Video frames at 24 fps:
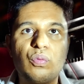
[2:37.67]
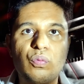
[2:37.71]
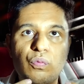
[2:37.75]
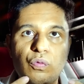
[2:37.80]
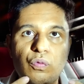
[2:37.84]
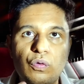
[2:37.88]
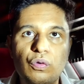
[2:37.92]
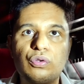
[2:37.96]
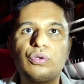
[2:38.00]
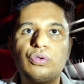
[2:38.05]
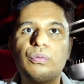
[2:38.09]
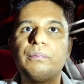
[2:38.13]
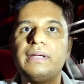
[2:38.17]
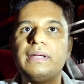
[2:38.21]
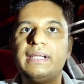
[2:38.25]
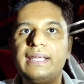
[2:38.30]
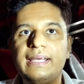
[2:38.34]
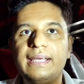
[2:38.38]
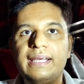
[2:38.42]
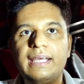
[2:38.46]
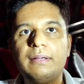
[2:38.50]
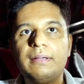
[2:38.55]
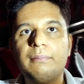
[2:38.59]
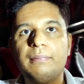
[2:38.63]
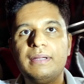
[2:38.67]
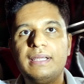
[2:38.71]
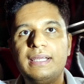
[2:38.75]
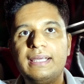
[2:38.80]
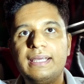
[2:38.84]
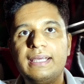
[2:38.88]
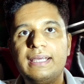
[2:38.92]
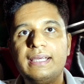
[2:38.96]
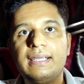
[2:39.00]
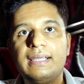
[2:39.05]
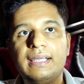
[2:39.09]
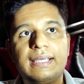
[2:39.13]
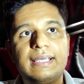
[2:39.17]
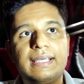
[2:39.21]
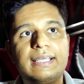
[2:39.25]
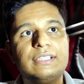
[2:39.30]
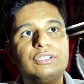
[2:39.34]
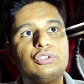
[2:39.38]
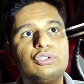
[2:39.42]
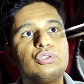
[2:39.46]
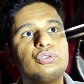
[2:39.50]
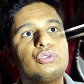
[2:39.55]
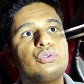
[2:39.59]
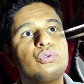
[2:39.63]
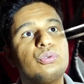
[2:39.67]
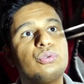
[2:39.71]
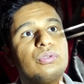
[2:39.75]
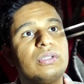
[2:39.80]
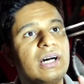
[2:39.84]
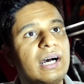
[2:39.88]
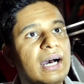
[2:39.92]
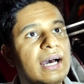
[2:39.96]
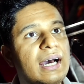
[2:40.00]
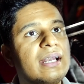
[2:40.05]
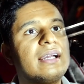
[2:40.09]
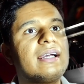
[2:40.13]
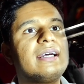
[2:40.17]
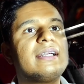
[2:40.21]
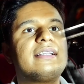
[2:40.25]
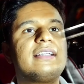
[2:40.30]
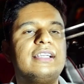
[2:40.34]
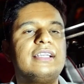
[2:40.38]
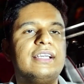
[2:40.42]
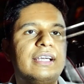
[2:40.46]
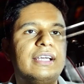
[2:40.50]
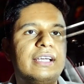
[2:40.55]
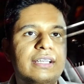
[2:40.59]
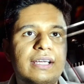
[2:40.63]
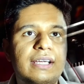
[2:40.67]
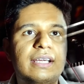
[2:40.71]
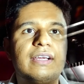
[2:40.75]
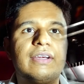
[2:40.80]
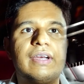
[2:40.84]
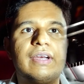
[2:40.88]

वो तो मिलेंगी मिलेंगी लेकिन जो सुधार करते हैं ये